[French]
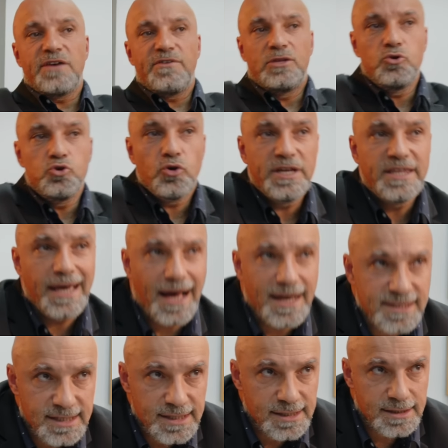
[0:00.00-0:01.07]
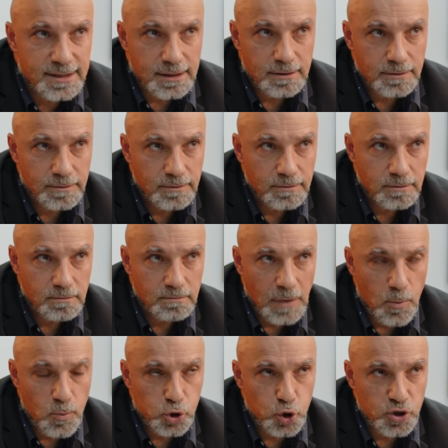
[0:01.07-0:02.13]
avez toujours été raciste,
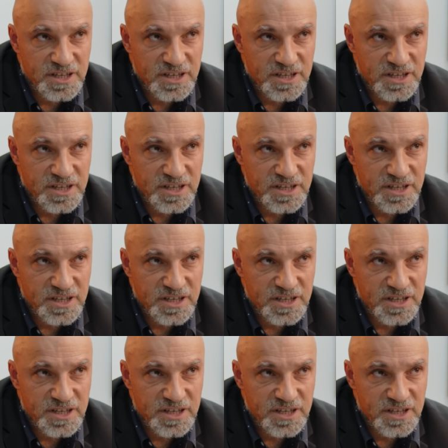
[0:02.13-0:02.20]
Monsieur